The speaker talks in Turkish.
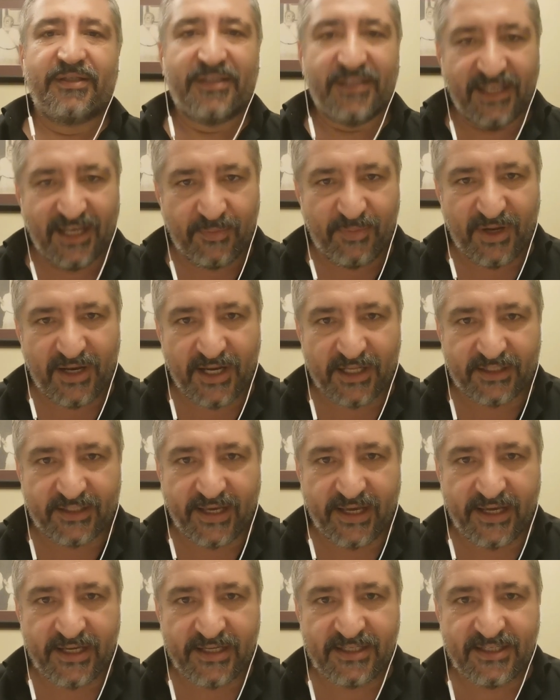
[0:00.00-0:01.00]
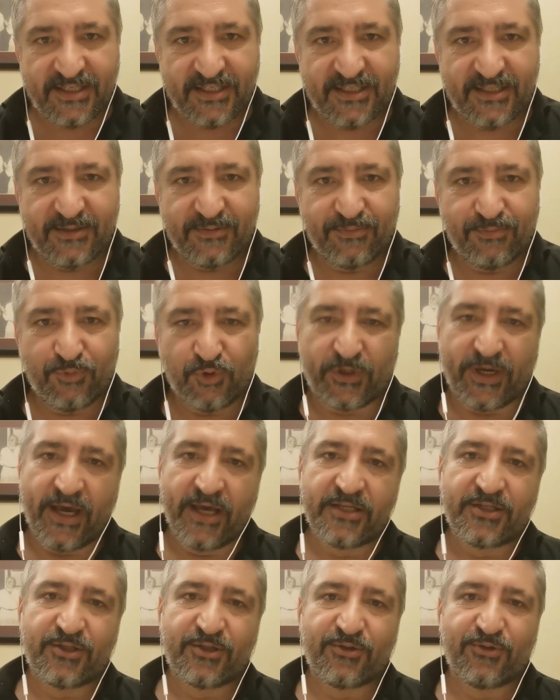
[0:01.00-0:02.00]
Yine birlikteyiz. Bu
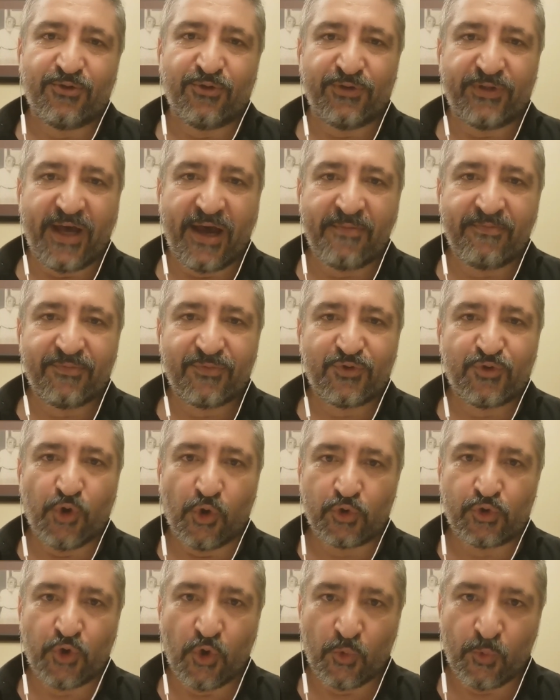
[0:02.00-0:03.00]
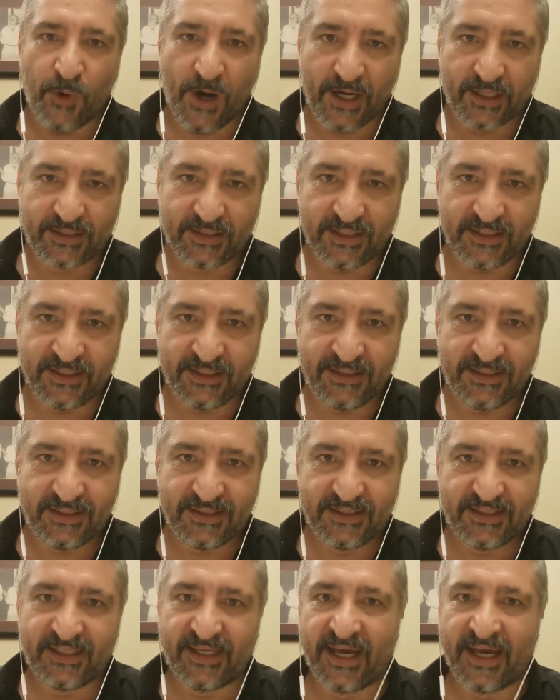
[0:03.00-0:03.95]
kez gündem çok çok farklı.